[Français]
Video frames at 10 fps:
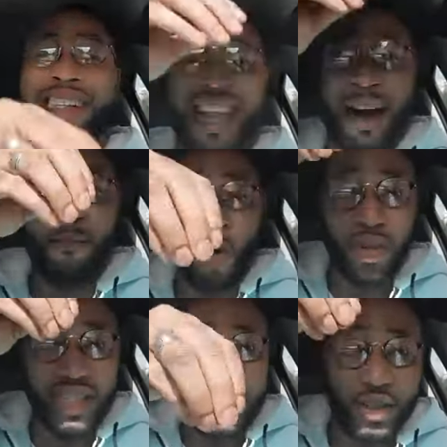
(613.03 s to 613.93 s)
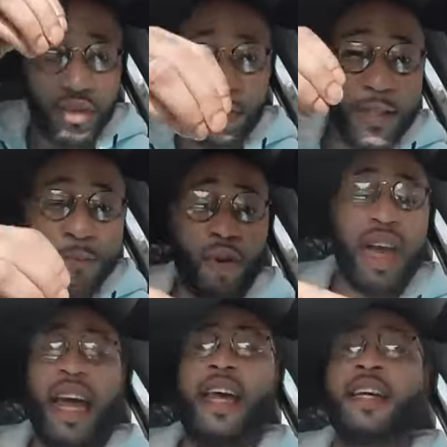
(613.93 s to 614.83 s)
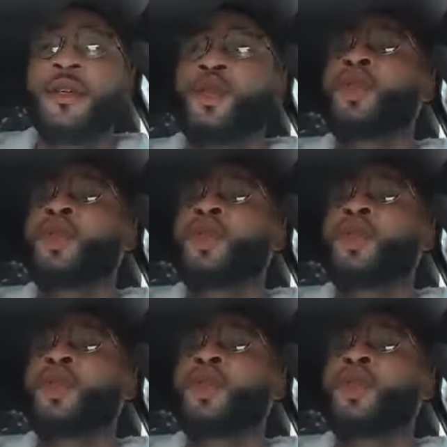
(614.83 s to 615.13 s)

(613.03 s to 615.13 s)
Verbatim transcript: tant montré ici sur Facebook que tu